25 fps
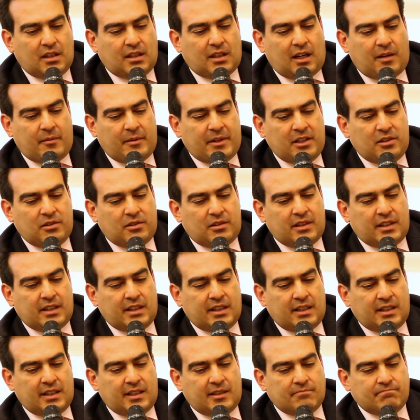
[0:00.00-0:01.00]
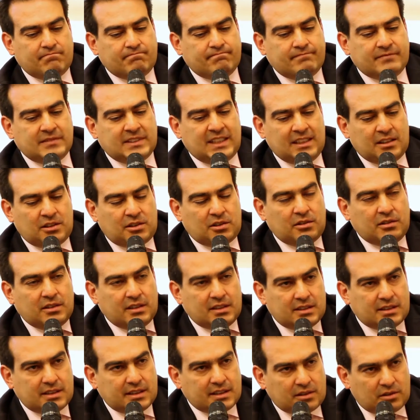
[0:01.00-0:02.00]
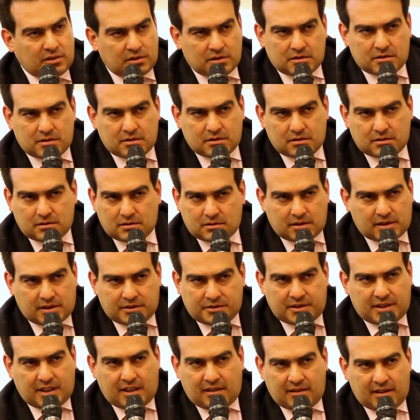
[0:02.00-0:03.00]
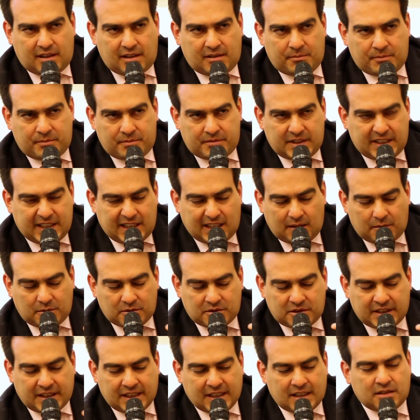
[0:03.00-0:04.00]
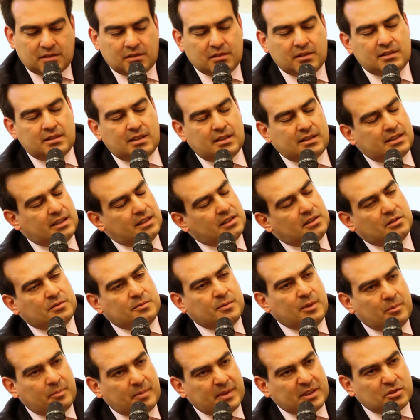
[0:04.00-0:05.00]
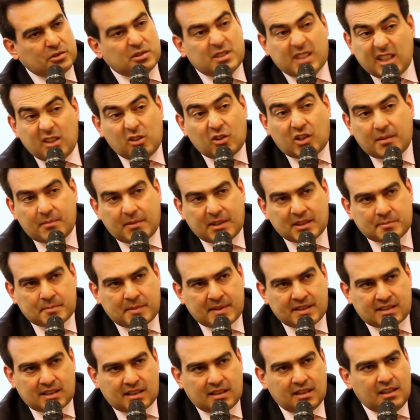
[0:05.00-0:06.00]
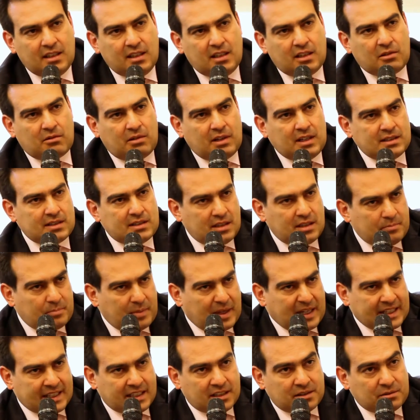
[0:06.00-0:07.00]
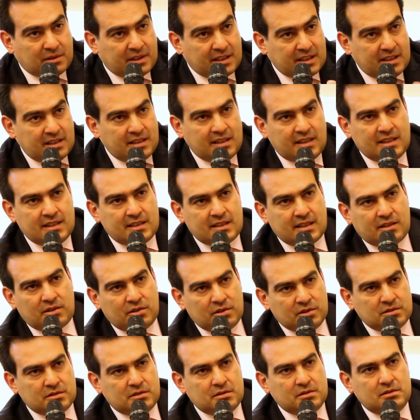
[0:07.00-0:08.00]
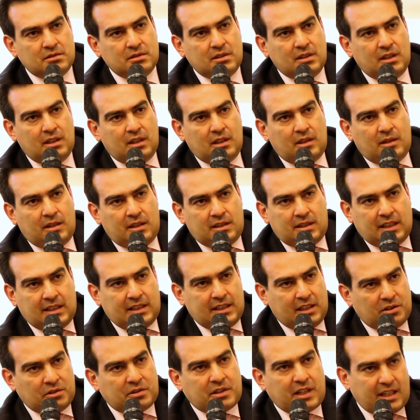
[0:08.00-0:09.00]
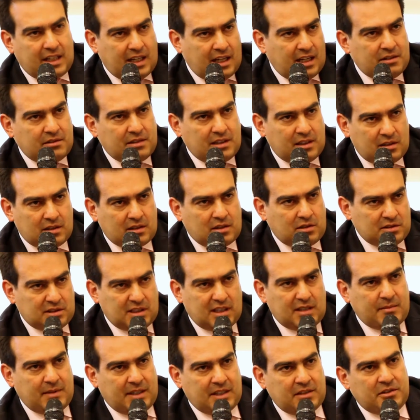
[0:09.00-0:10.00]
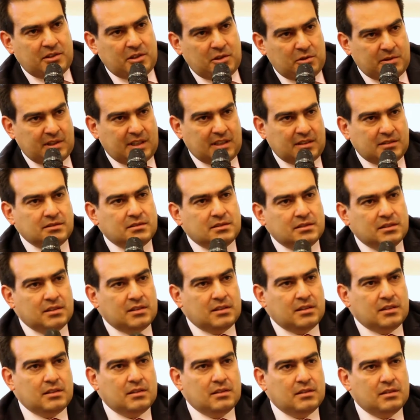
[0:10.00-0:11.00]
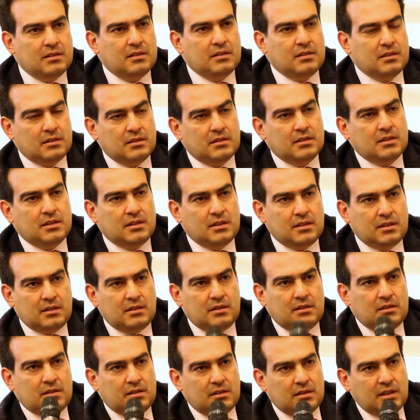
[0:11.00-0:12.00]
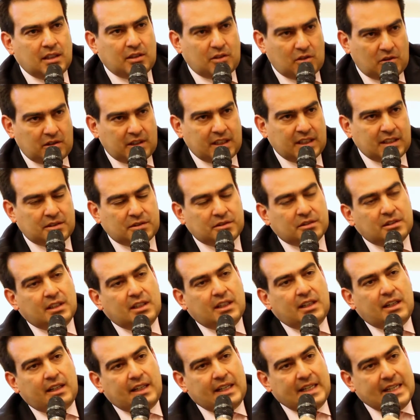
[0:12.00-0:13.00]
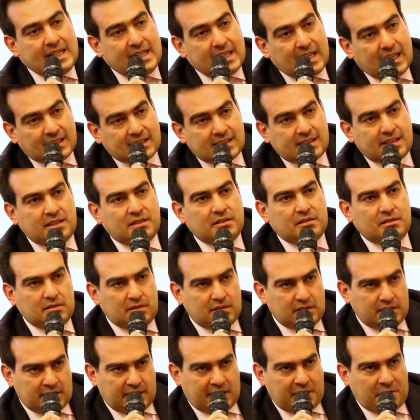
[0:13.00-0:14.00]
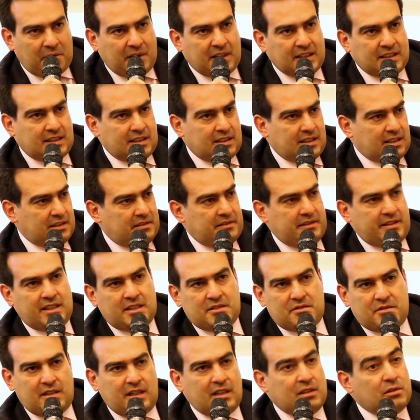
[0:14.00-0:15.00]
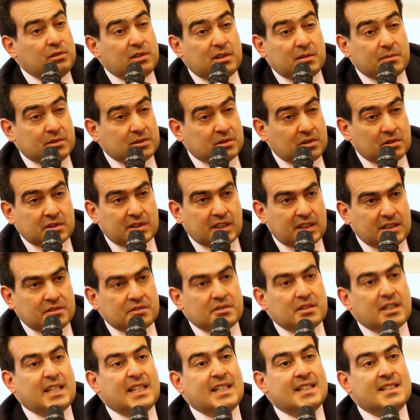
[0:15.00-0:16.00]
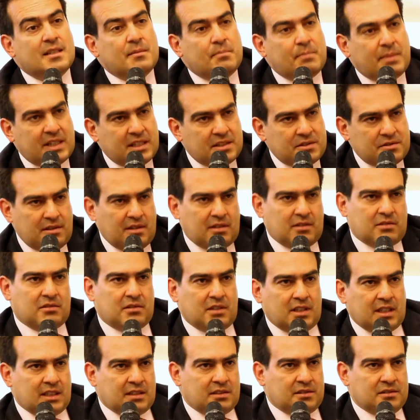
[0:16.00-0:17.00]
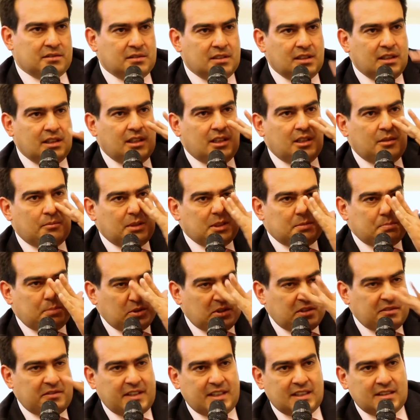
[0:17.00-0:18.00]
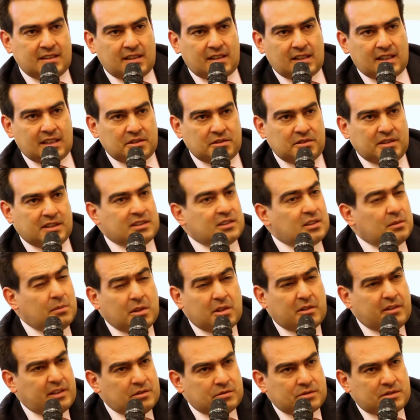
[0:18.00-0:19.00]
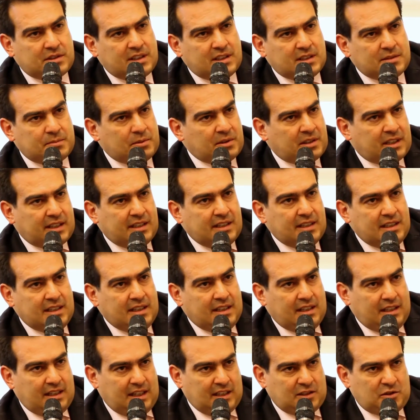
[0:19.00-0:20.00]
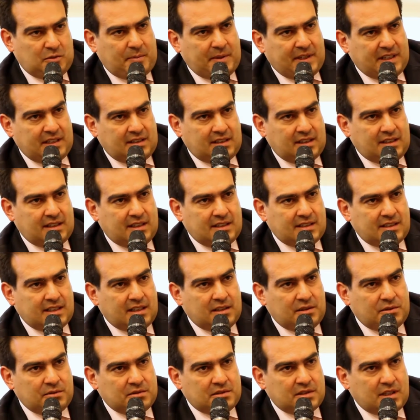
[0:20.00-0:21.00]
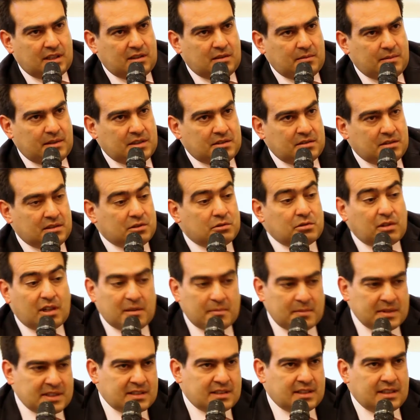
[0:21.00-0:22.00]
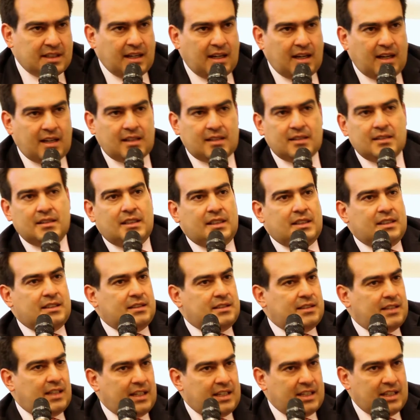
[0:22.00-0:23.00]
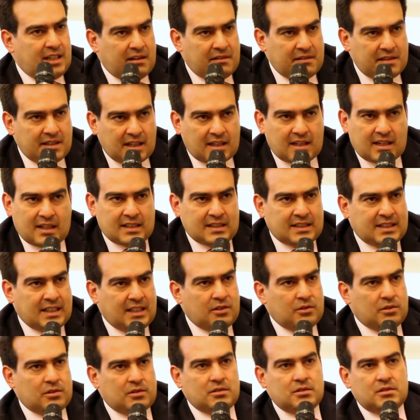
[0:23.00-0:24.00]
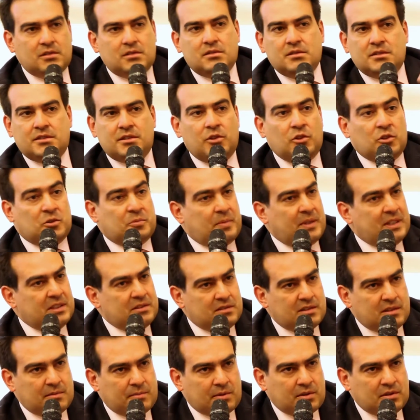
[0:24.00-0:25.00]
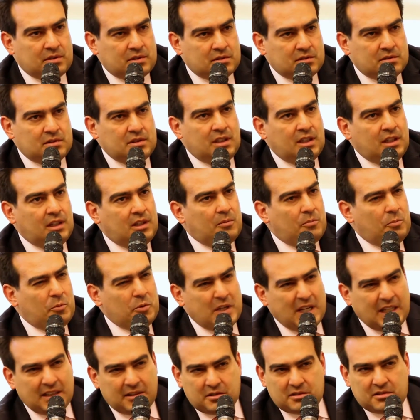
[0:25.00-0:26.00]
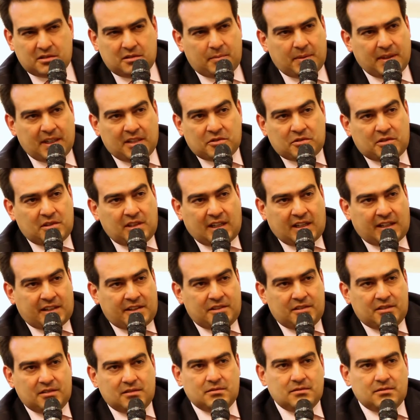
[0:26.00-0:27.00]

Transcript: Camilo, eh, dentro de ese costo que usted habla, digamos, directo de 600 mil pesos, ¿qué es lo que más pesa? ¿Cuál pareto ahí de ese costo? Entendiendo que ahí hay una cosa de mano de obra, ¿no? Concreto y hierro el concreto. Y ha sido debate a nivel nacional los últimos dos años ese precio del concreto, pues por diferentes razones. ¿Cómo lo ven ustedes? Porque la Superintendencia de Industria y Comercio entró a investigar si ahí había cartel o no, los precios de pronto muy altos comparados con la región.